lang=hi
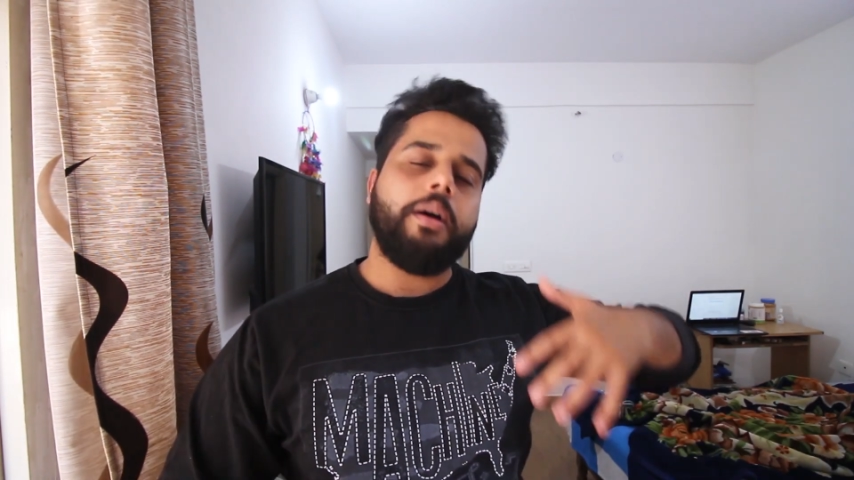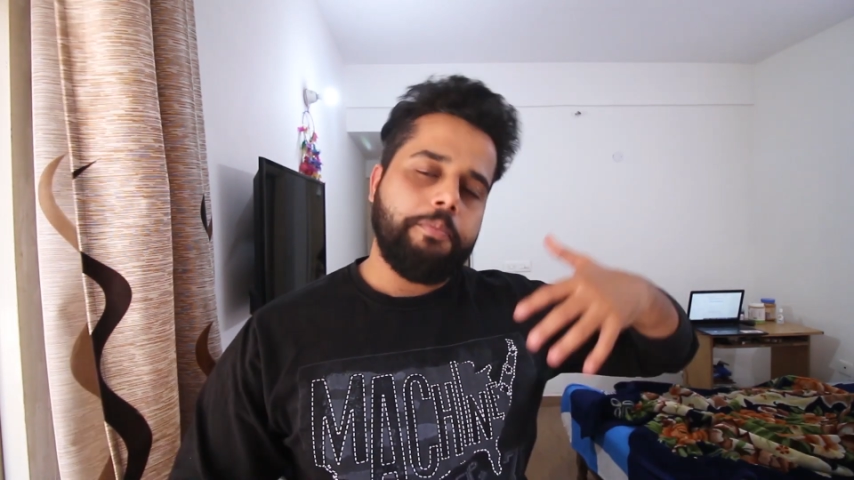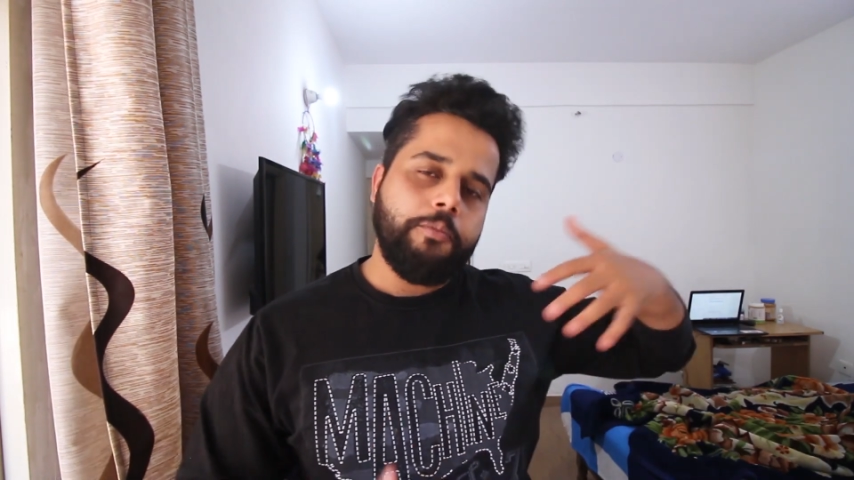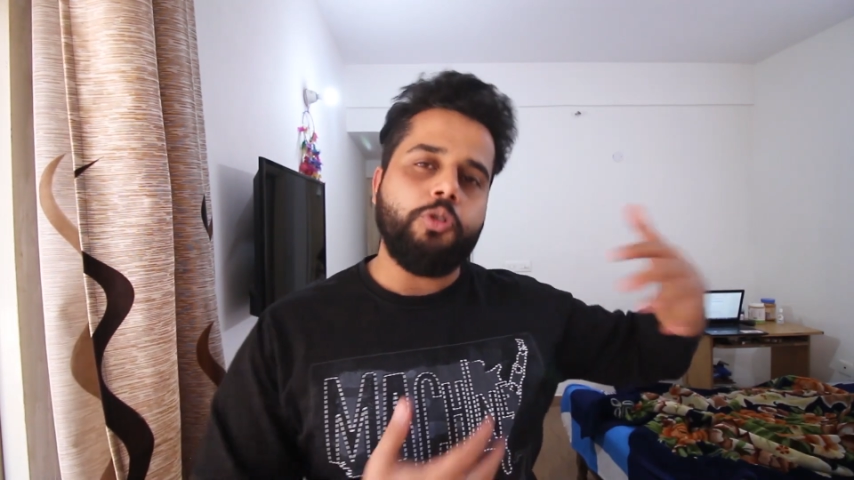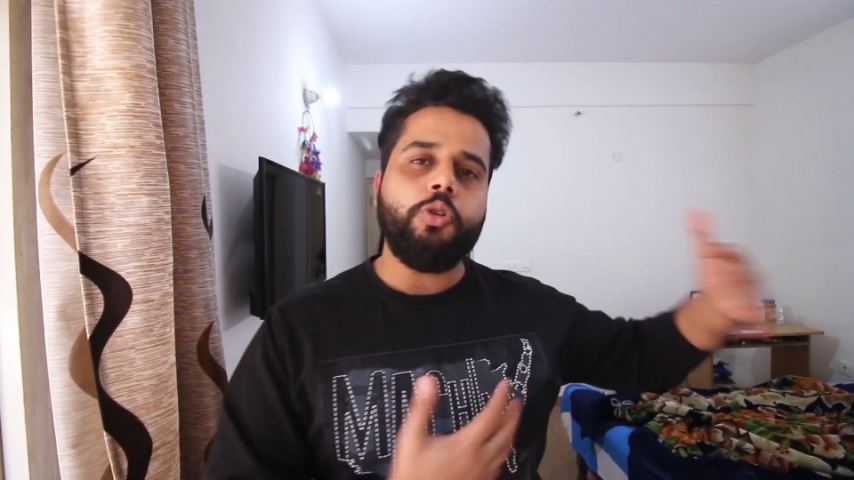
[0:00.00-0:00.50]

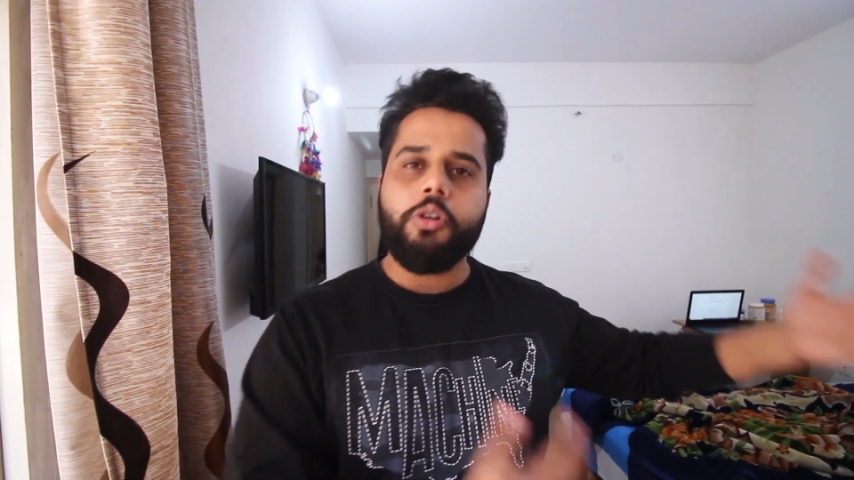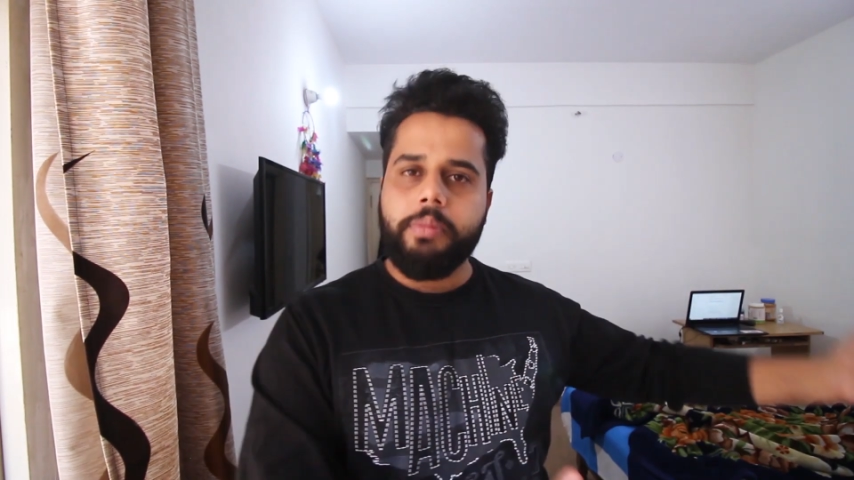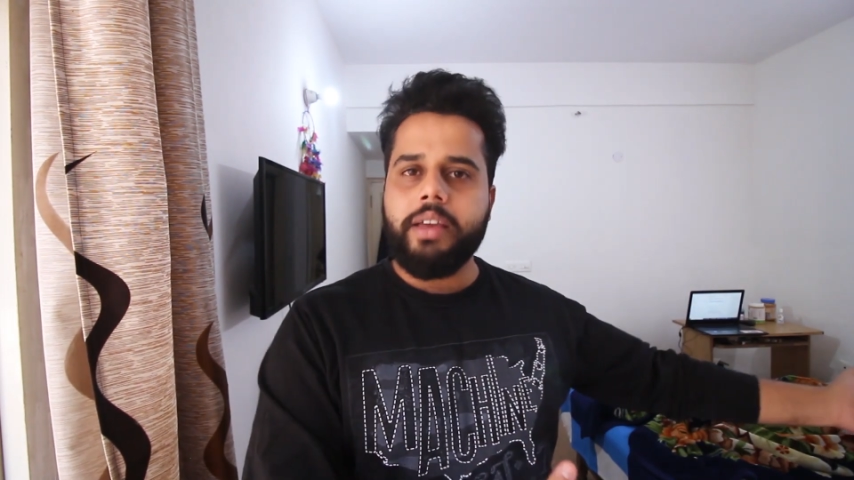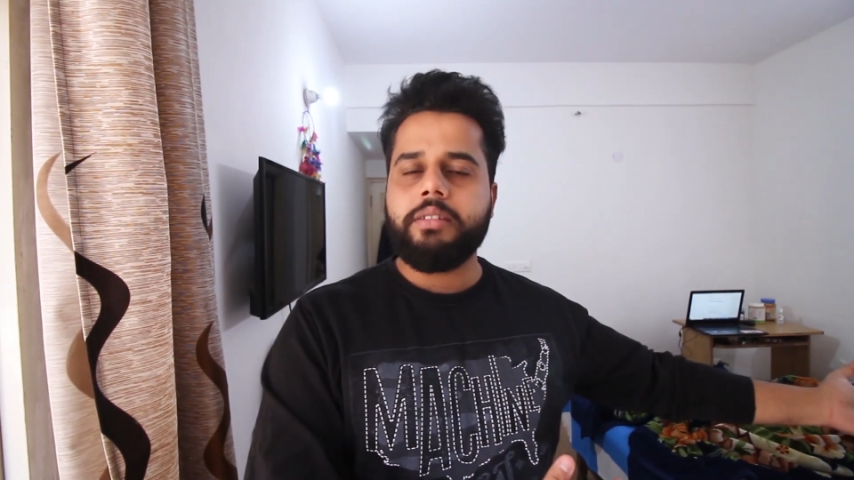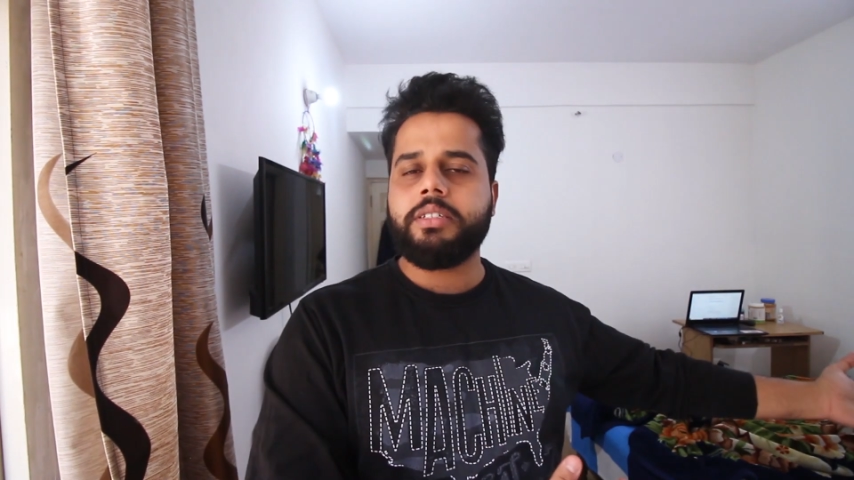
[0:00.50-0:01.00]
आप कोई और
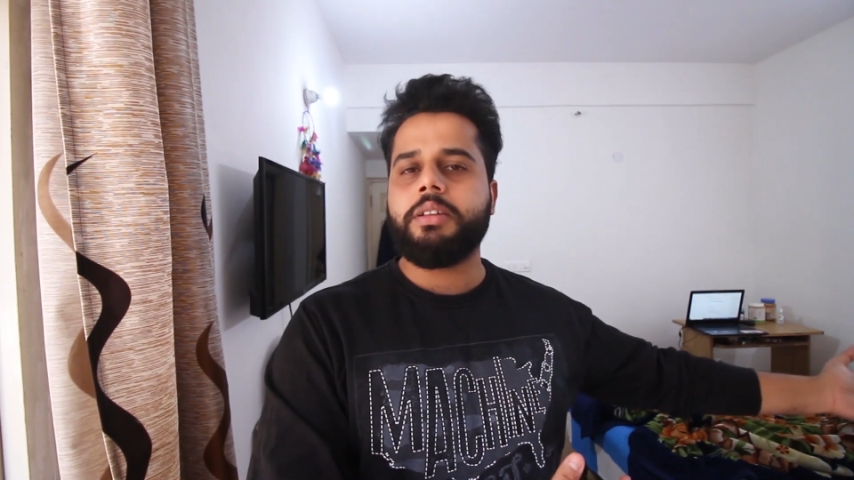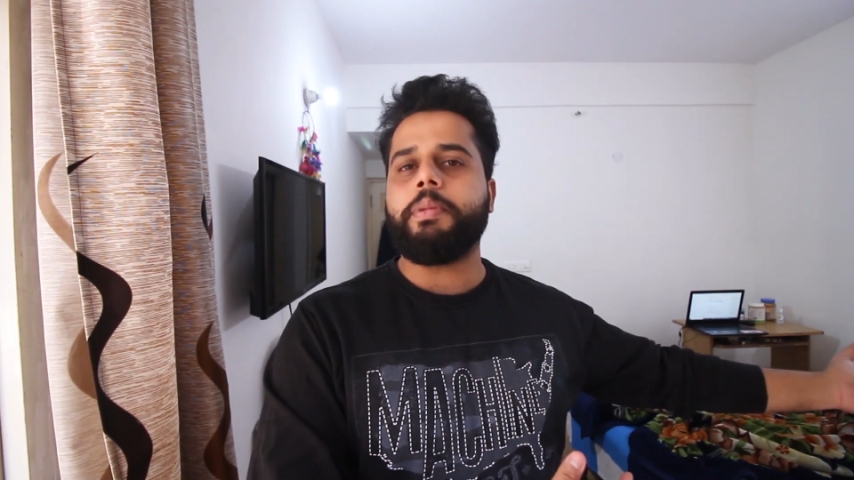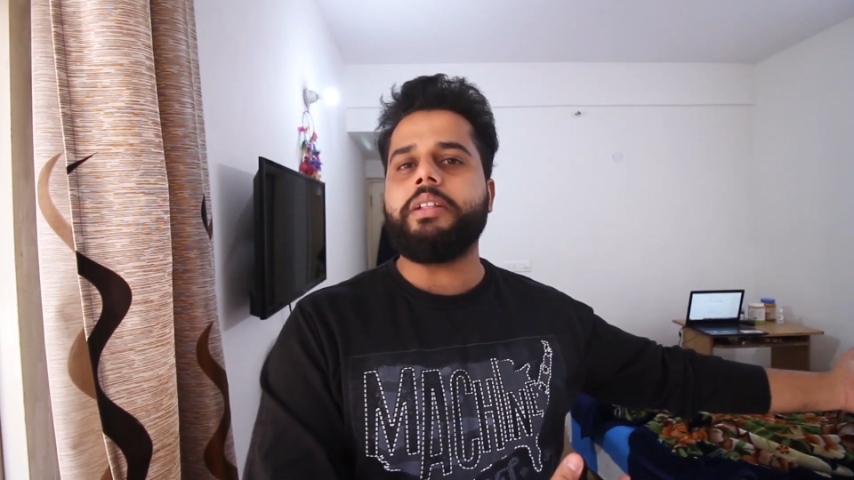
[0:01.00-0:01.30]
बाइक बाइक जैसे